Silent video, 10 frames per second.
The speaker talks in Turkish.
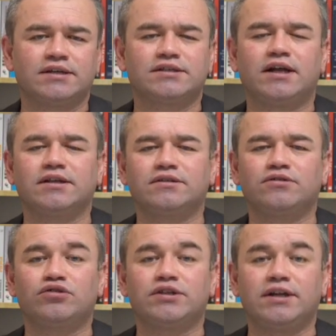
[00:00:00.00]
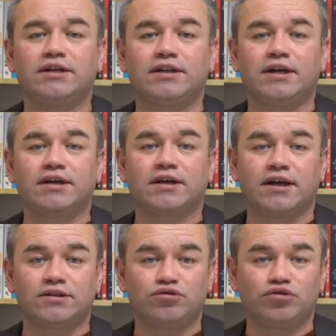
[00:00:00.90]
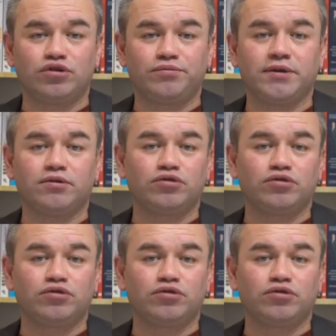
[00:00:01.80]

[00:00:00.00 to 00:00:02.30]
Salgının özellikle gastronomi,